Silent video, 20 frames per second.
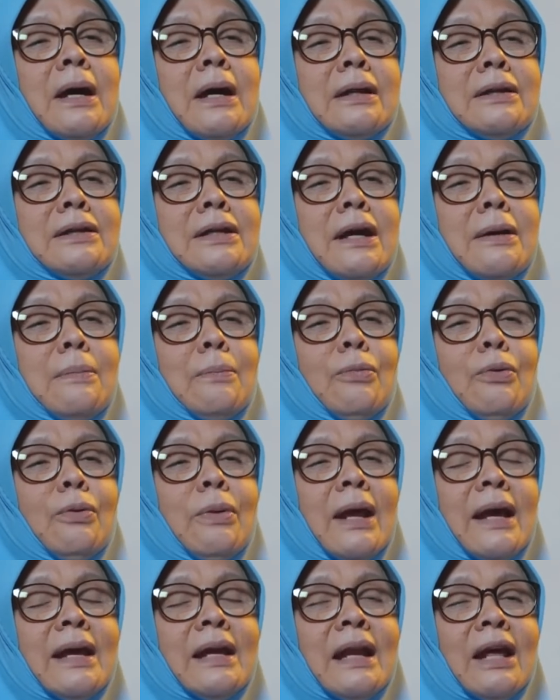harinya
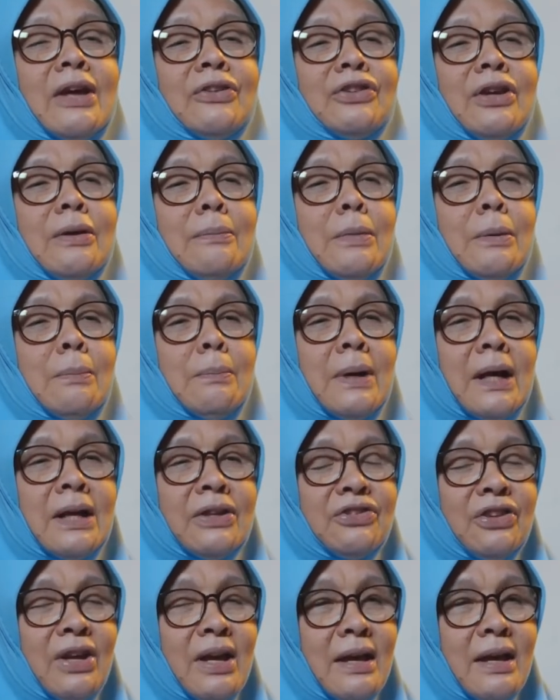mulailah saya
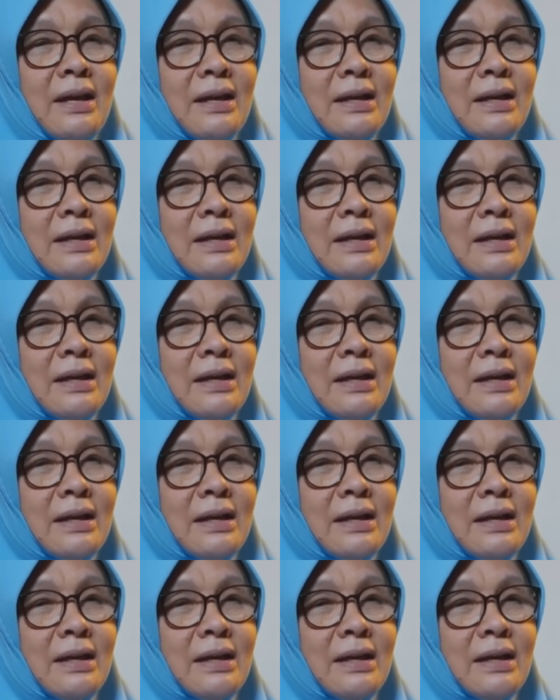membaca